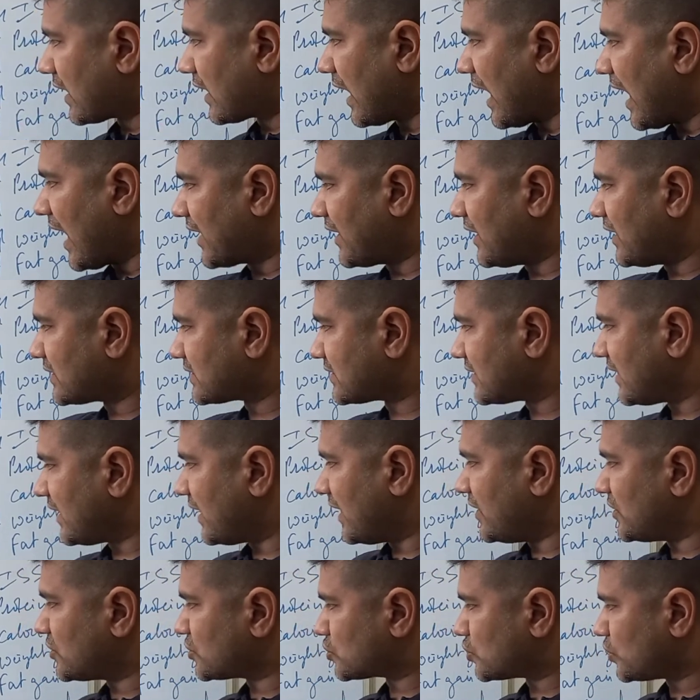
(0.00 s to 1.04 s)
खाने
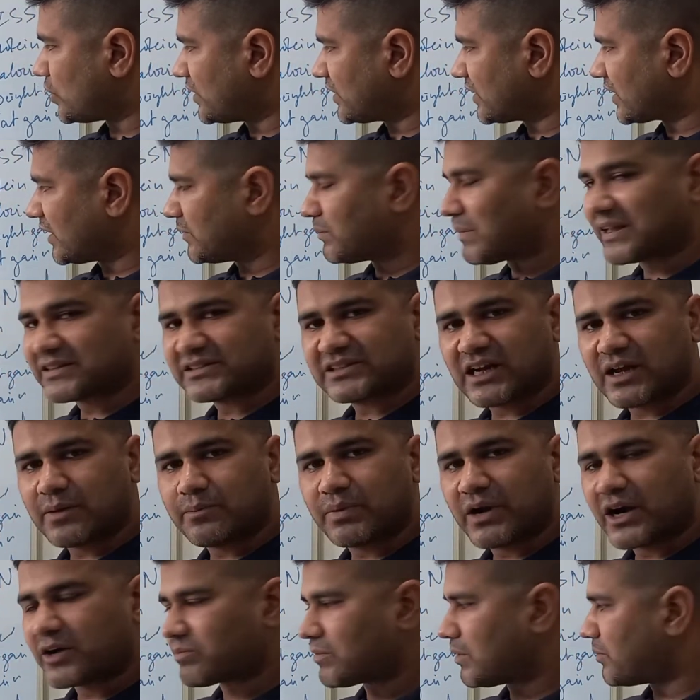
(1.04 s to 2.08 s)
से इंसुलिन की मात्रा
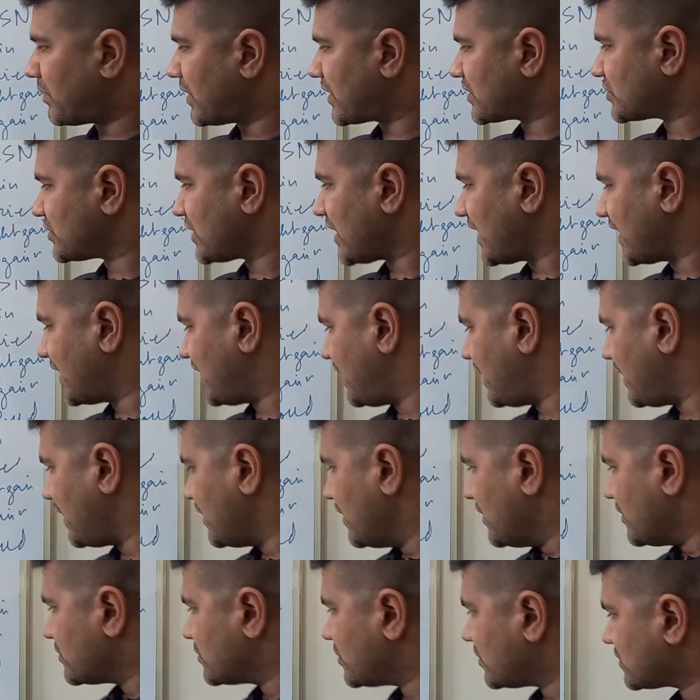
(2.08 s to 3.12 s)
ब्लड में बढ़ जाएगी
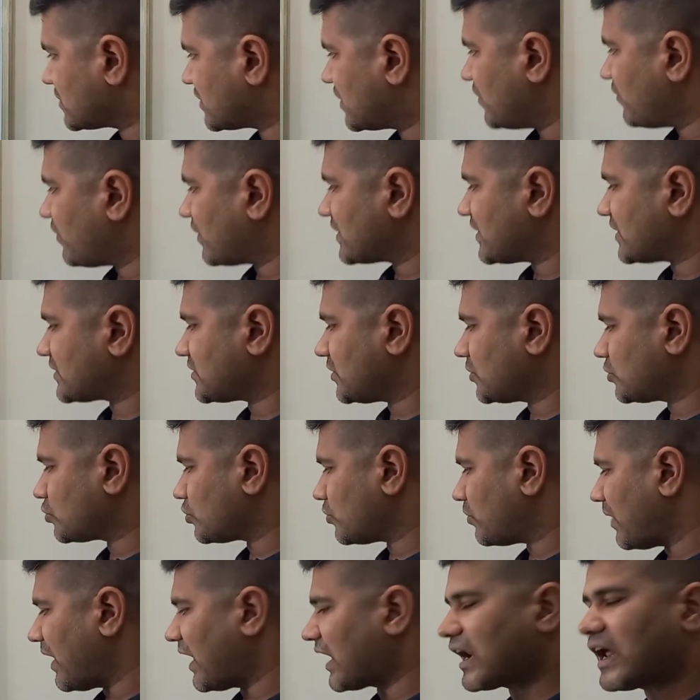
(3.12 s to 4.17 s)
जिसकी वजह से
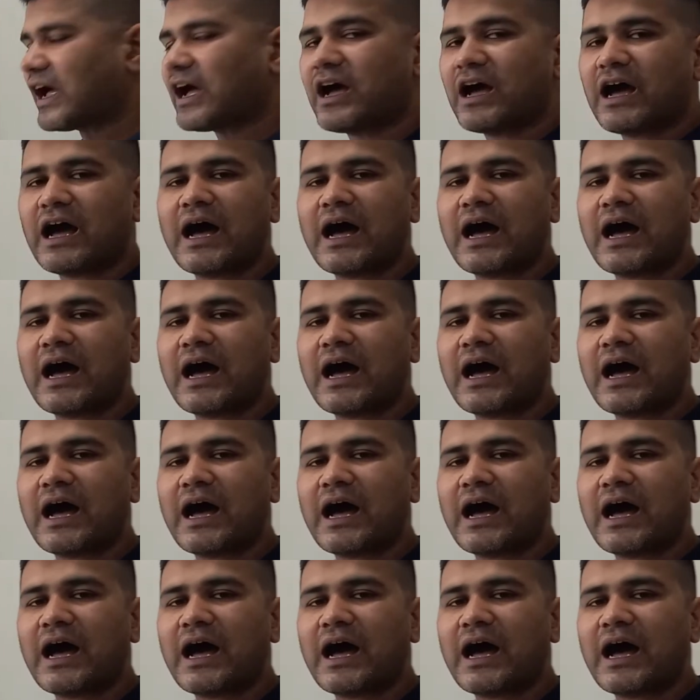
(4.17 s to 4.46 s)
दोबारा